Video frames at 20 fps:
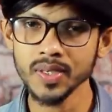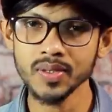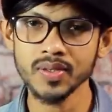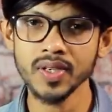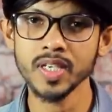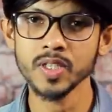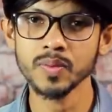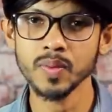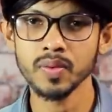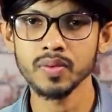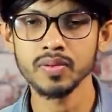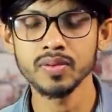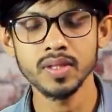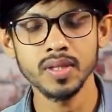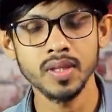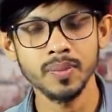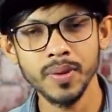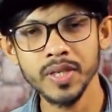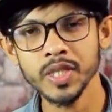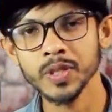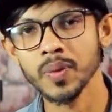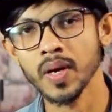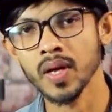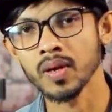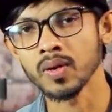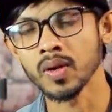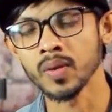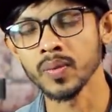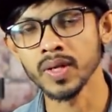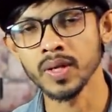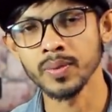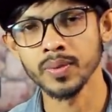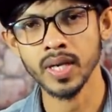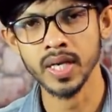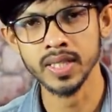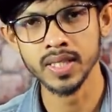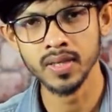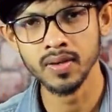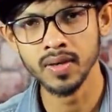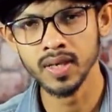কিন্তু এই স্মার্টফোন দিতে বেশ ভালো হবে এবং
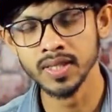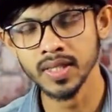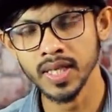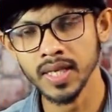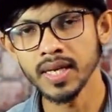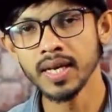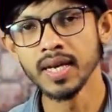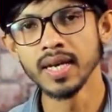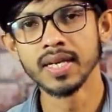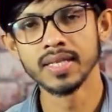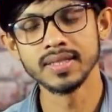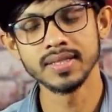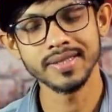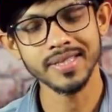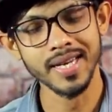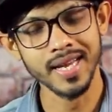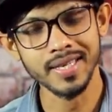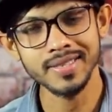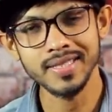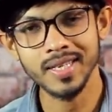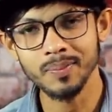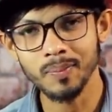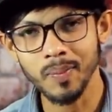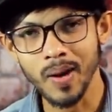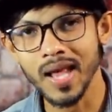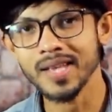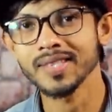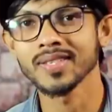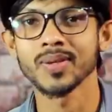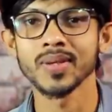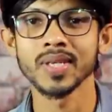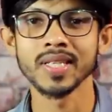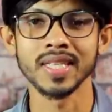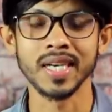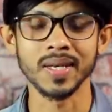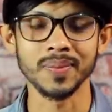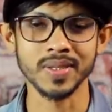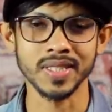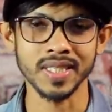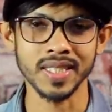আশা করা যায় যে চার হাজার প্লাস হয়েই
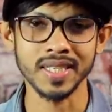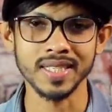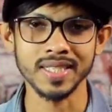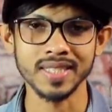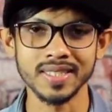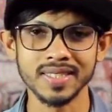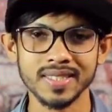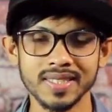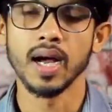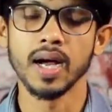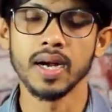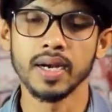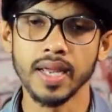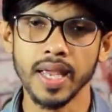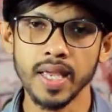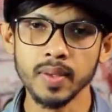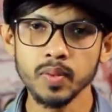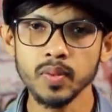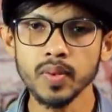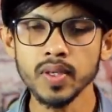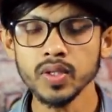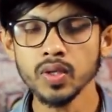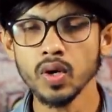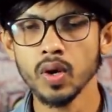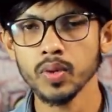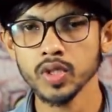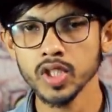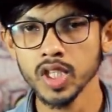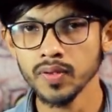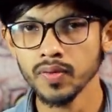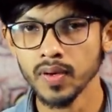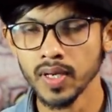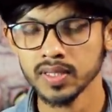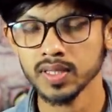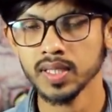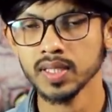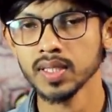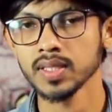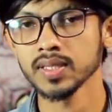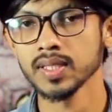থাকবে সেখানে আর এই মোবাইলটি অবশ্যই ফাস্ট
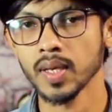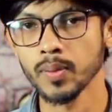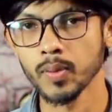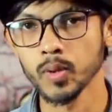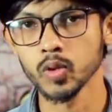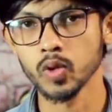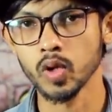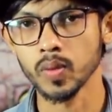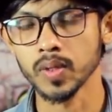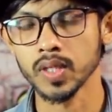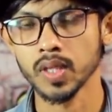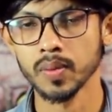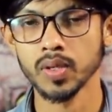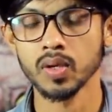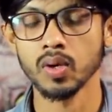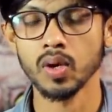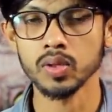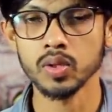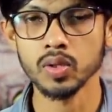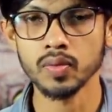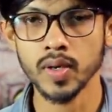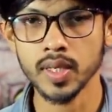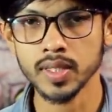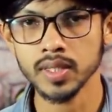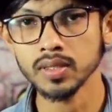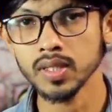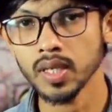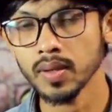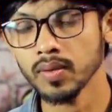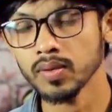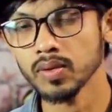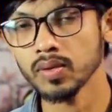চার্জিং সাপোর্ট করবে তবে কত ভার্সন সাপোর্ট